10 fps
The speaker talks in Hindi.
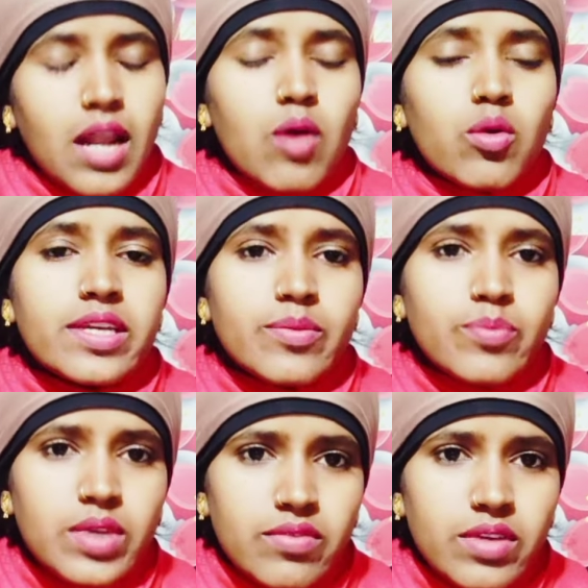राहुल की
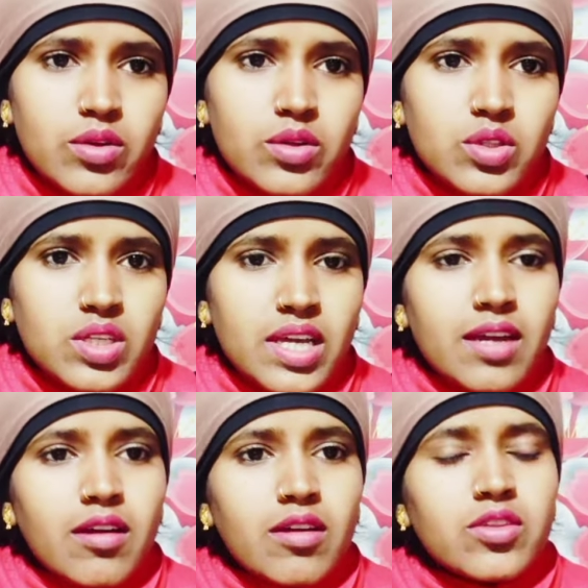बीवी होती
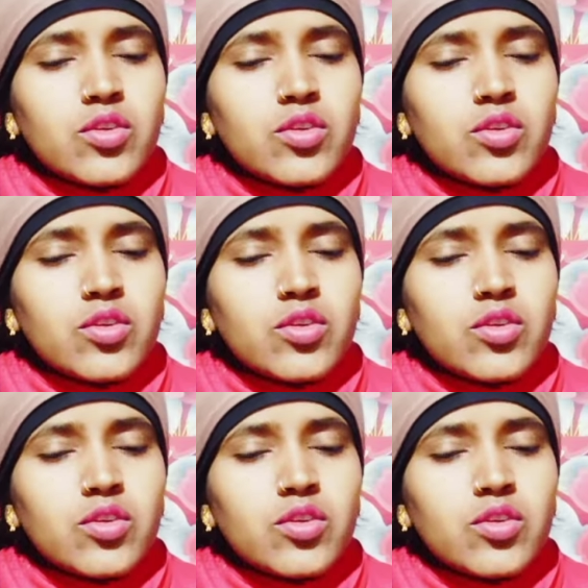है और